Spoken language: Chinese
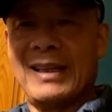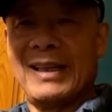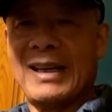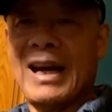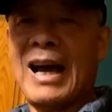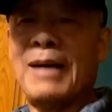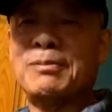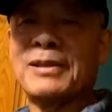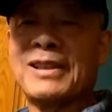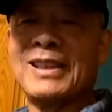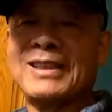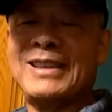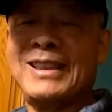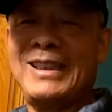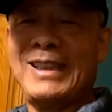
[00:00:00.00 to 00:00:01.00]
好，不
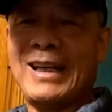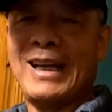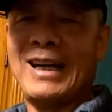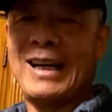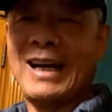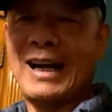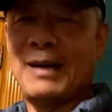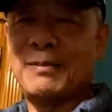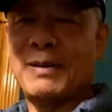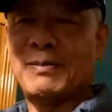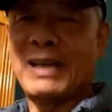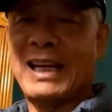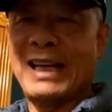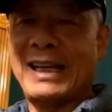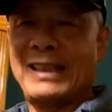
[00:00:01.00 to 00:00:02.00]
客气，好好，拜
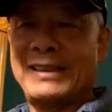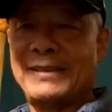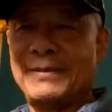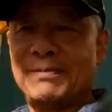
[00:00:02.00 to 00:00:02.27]
拜。